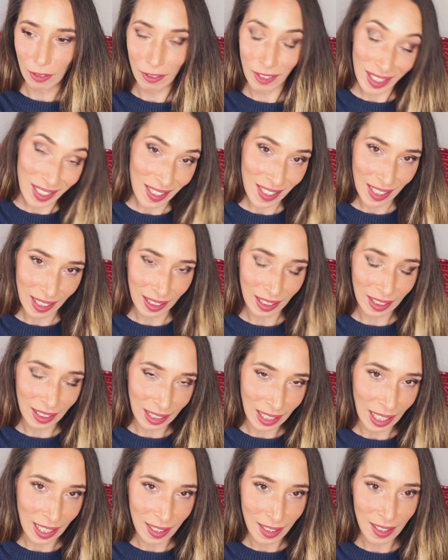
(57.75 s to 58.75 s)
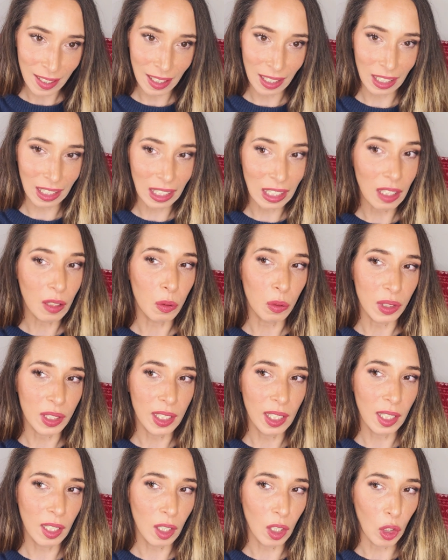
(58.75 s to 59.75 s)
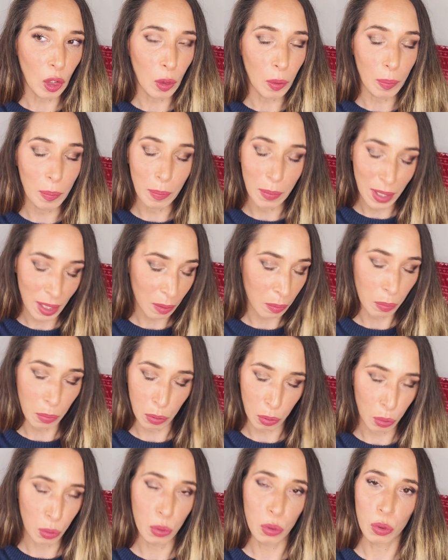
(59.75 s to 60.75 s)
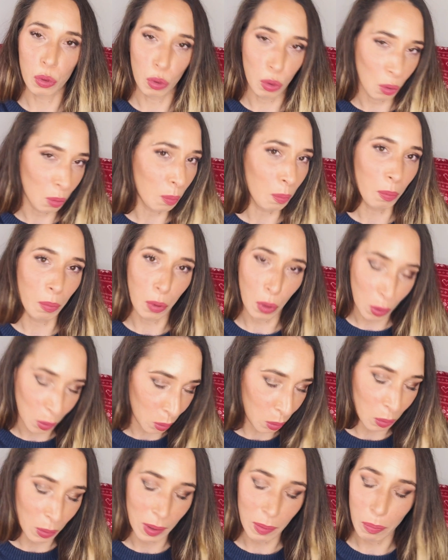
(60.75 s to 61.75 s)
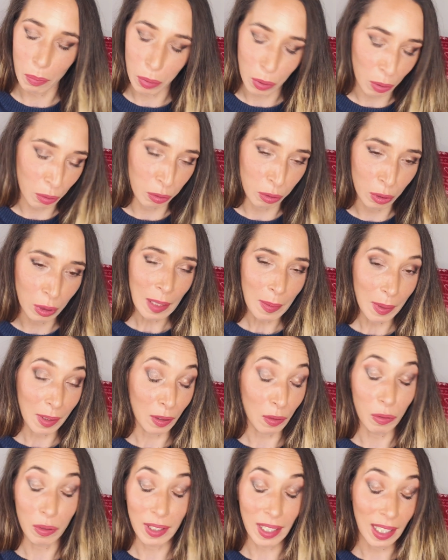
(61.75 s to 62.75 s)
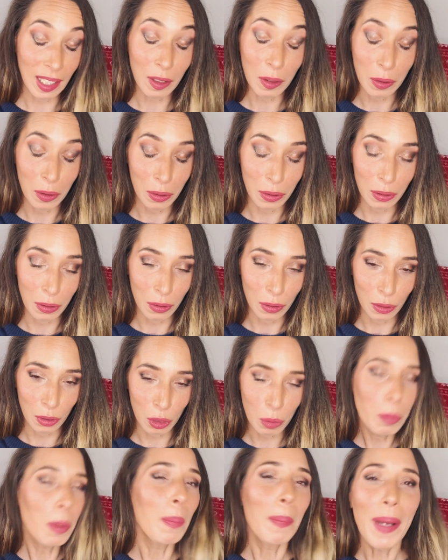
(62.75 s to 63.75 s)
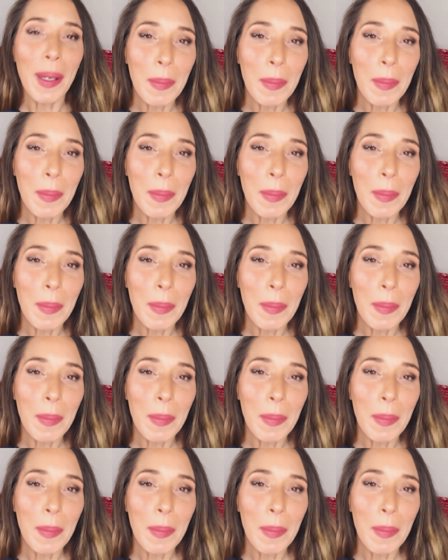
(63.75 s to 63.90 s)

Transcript: 25 cases qui contient euh, bien plus de produits pour vous parce que vous savez que je peux pas